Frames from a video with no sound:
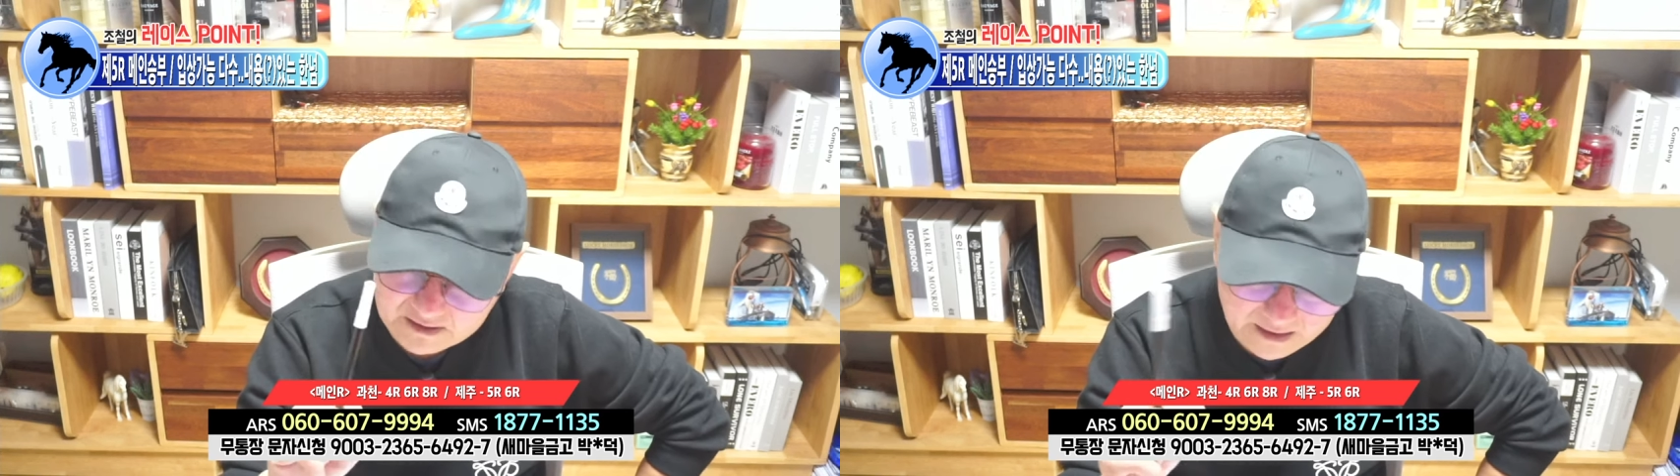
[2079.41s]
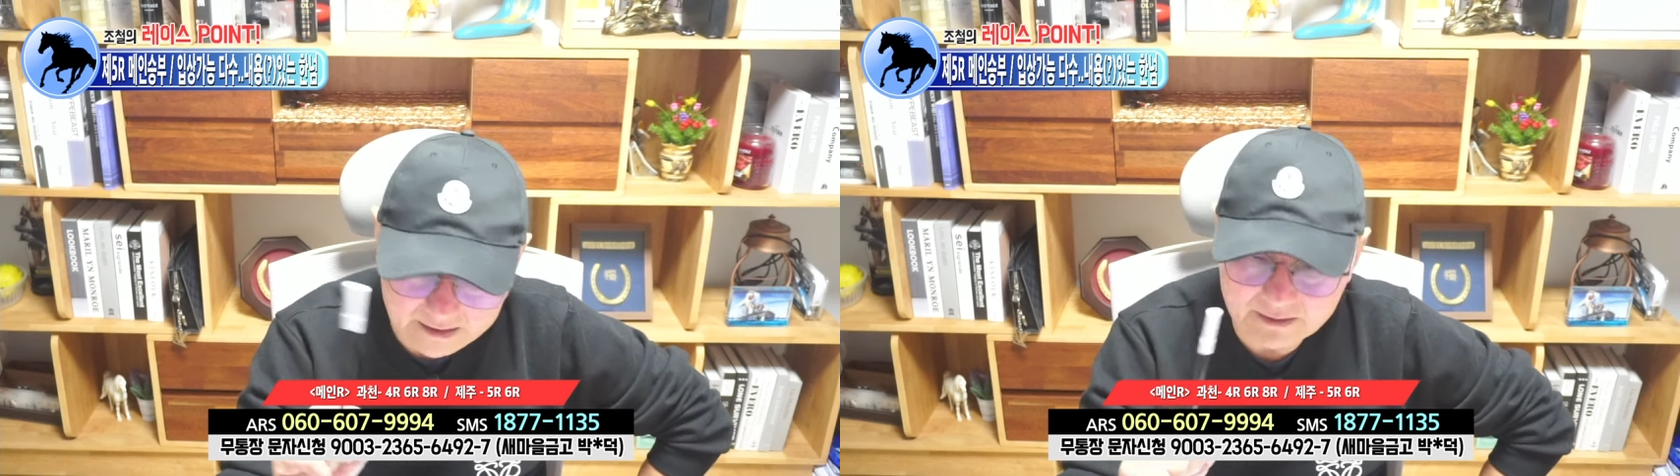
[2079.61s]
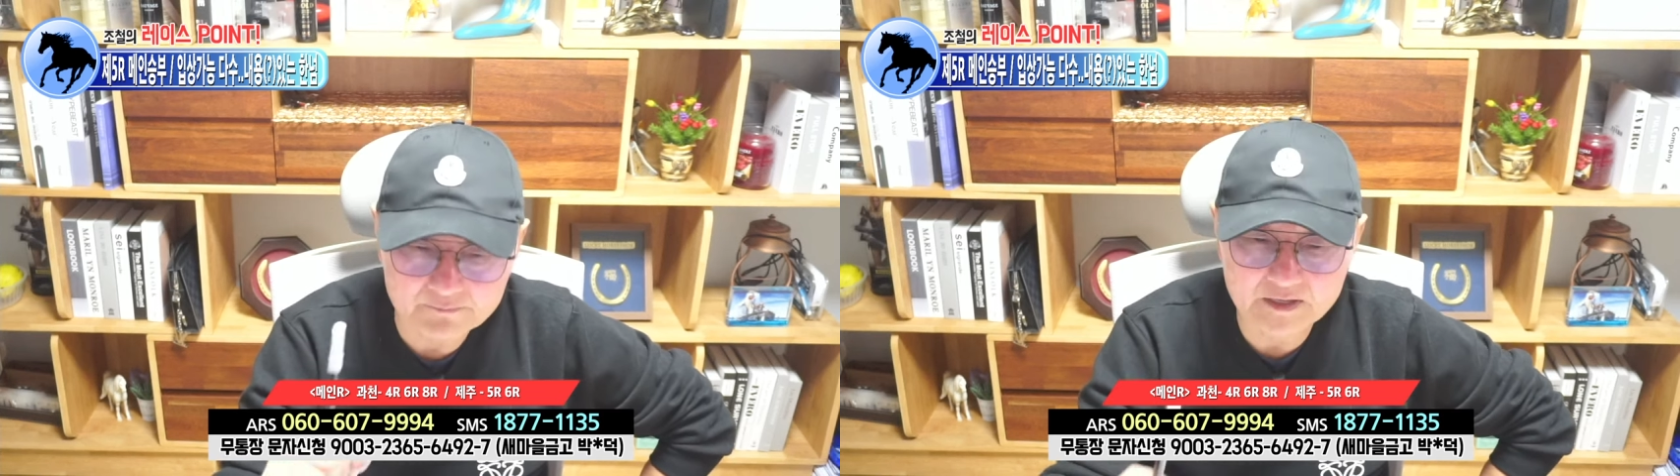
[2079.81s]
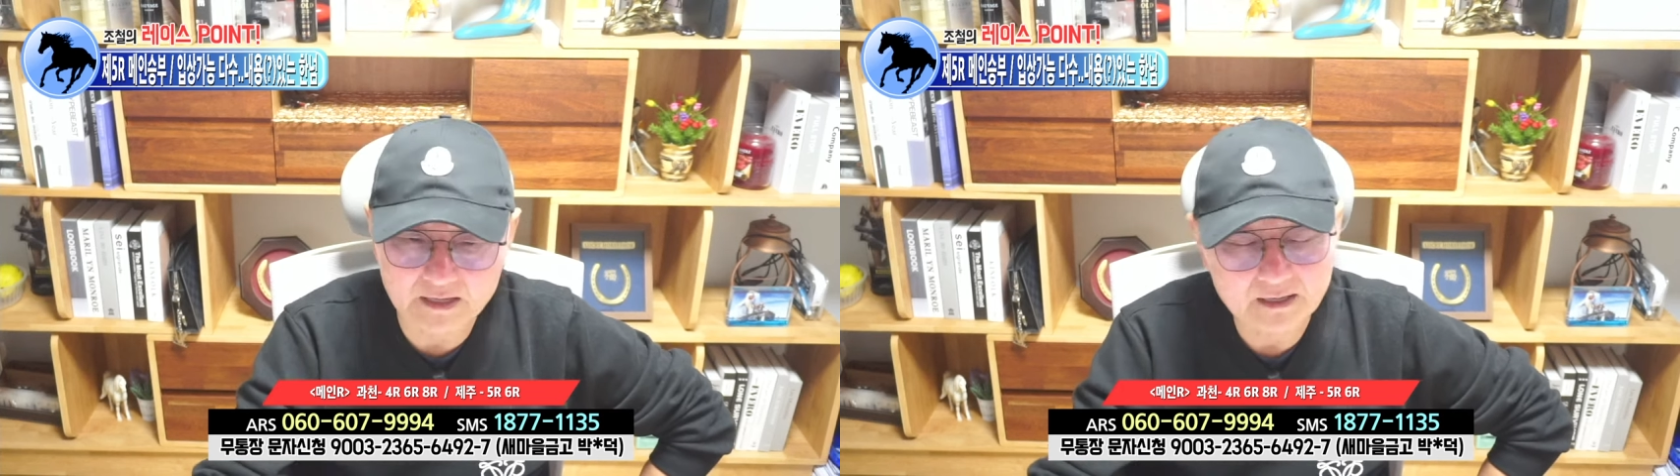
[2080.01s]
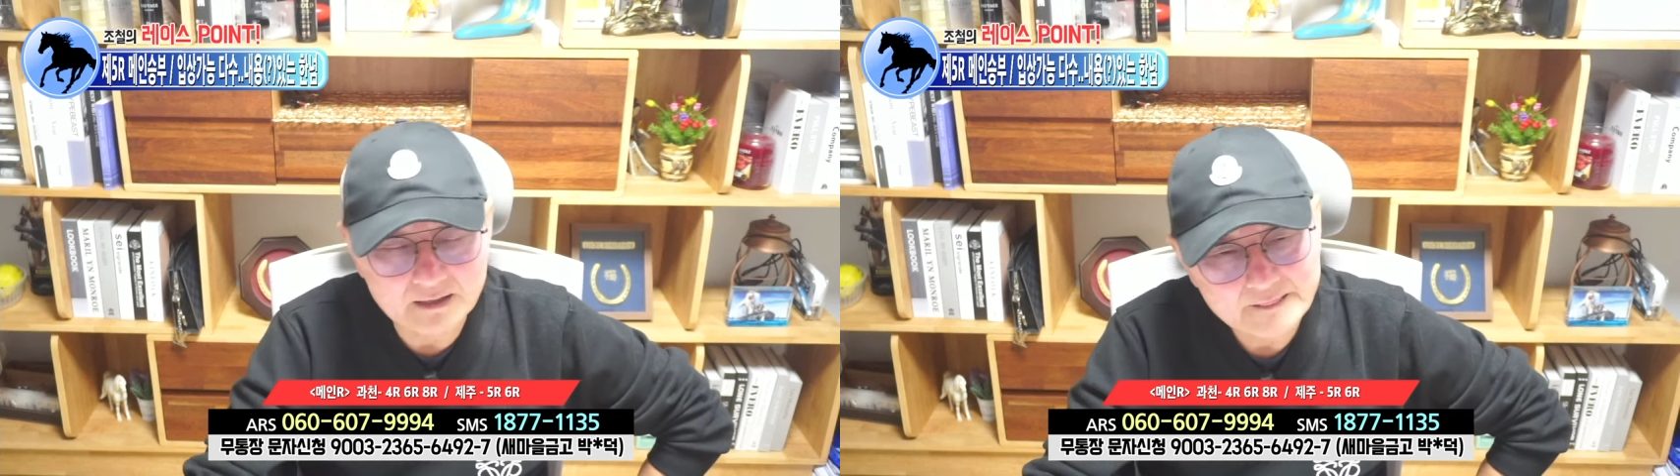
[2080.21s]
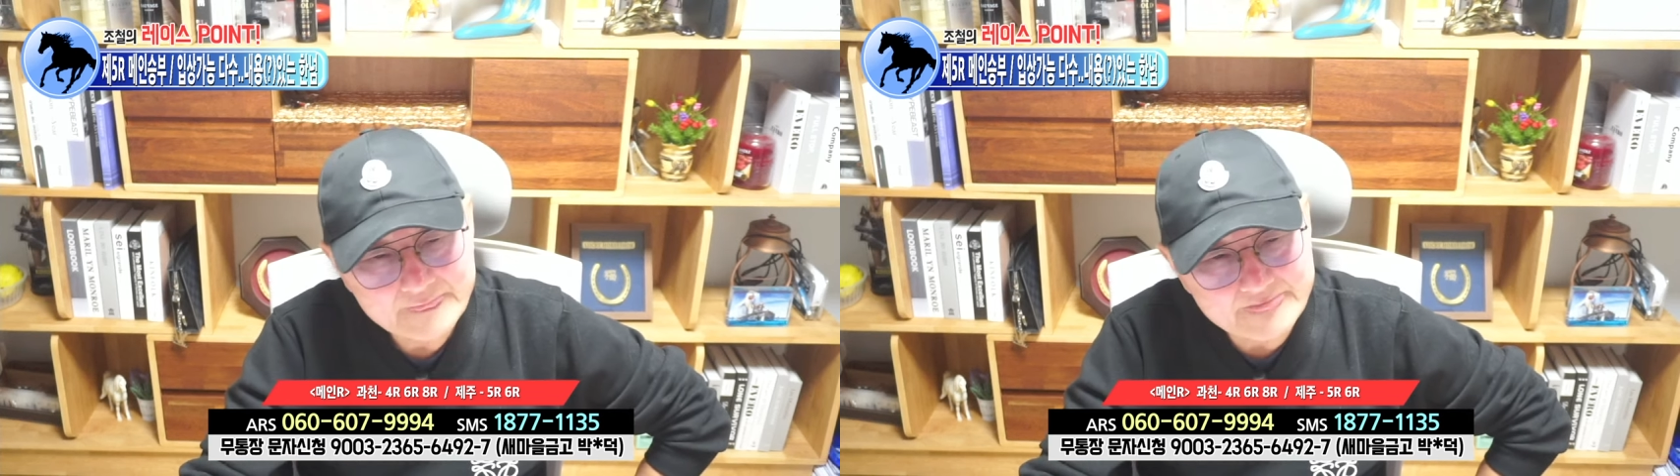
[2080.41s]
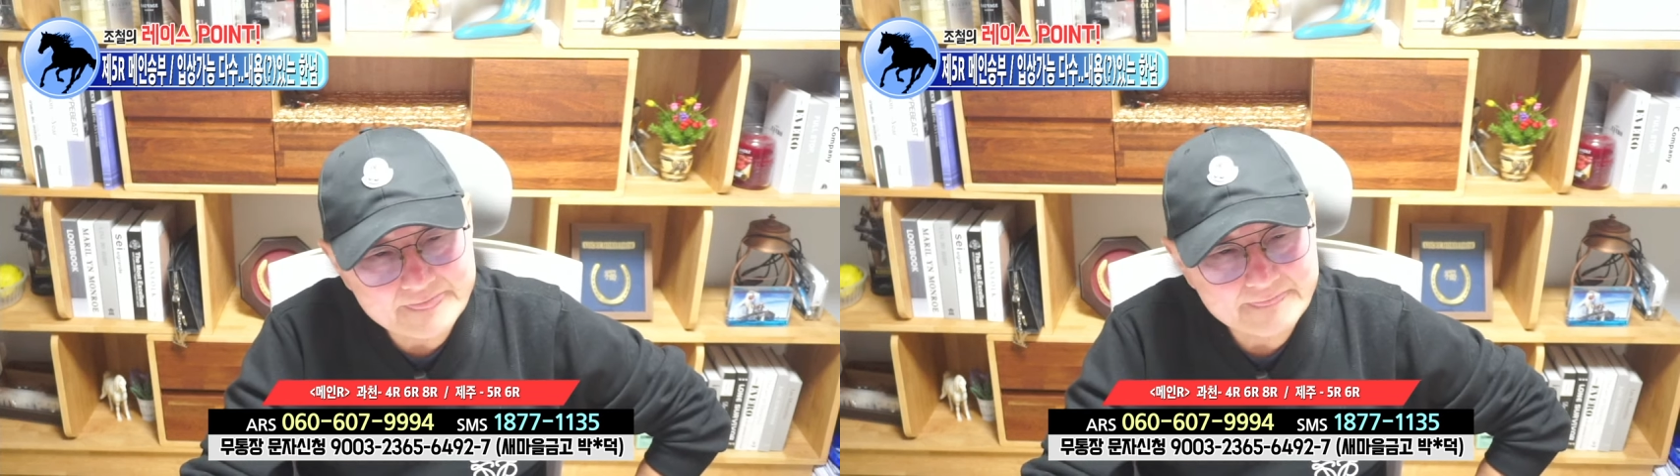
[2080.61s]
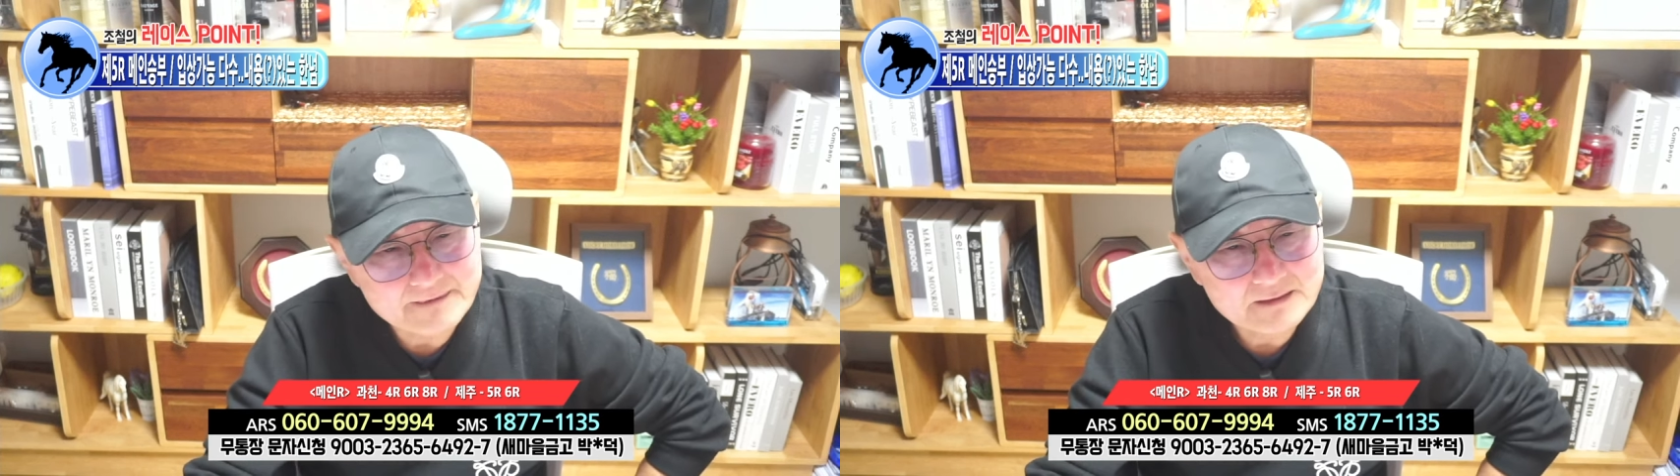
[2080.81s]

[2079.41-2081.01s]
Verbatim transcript: 안 합니다 음.